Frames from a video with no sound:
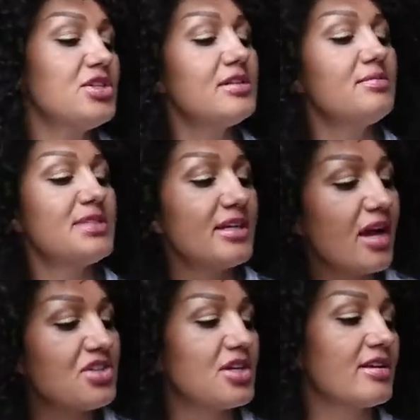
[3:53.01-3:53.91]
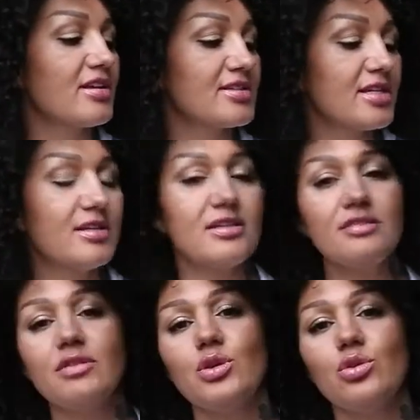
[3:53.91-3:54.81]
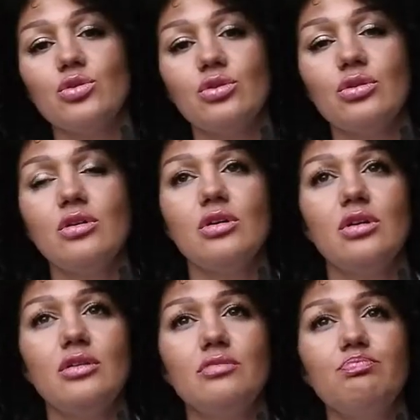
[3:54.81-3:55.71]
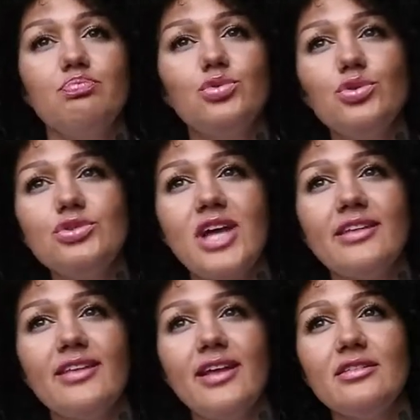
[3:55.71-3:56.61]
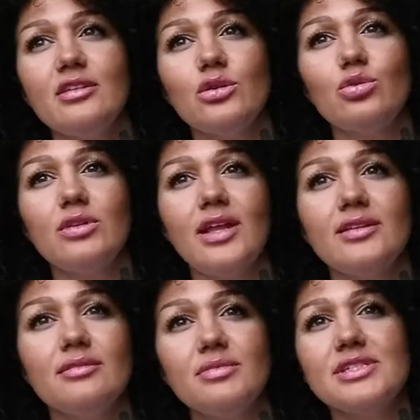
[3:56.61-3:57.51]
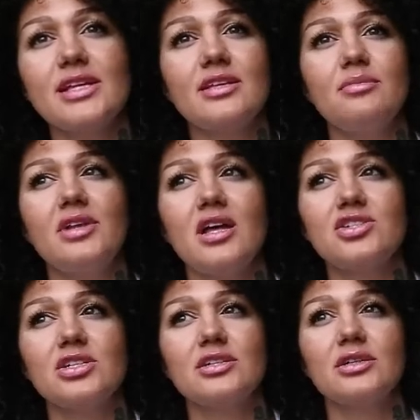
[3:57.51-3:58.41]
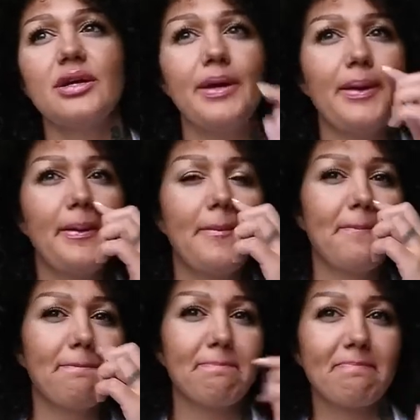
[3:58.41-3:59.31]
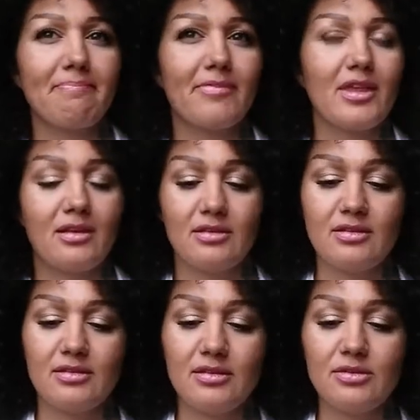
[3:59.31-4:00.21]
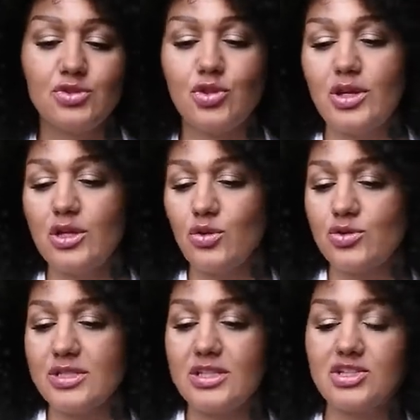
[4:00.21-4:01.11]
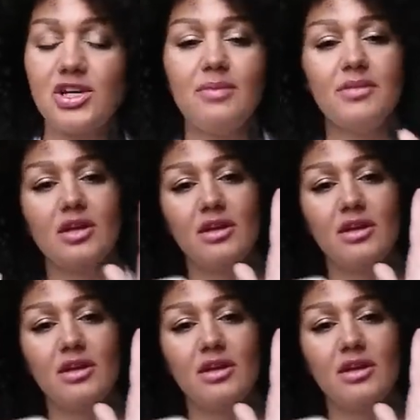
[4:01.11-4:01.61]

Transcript: Cildimize gerçekten serinlik veriyordu. Ee, bunu zaten e, kullandığımızda da birazcık e, şöyle göstereceğim.